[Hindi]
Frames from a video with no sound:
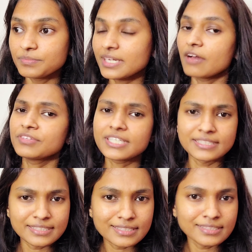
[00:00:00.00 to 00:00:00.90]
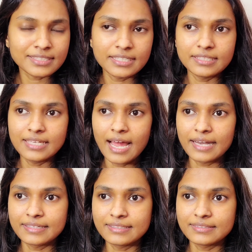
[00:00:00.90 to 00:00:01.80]
मैं काफ़ी कंसिस्टेंट रही
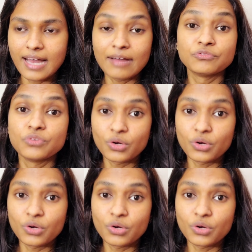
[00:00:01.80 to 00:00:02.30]
एंड आई हैव